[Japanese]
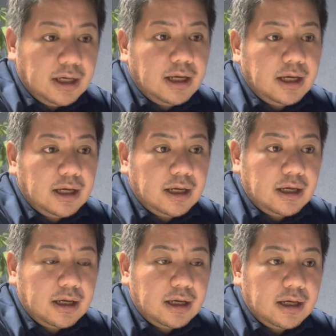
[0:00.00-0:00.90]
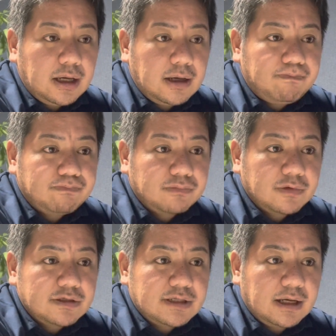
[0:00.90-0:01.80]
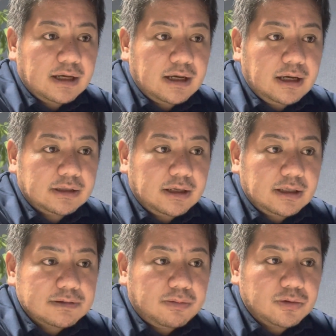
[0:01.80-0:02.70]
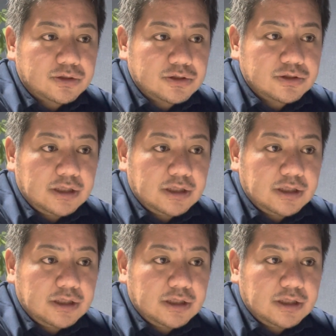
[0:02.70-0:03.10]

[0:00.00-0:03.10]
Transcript: えー、サッカーとかスポーツ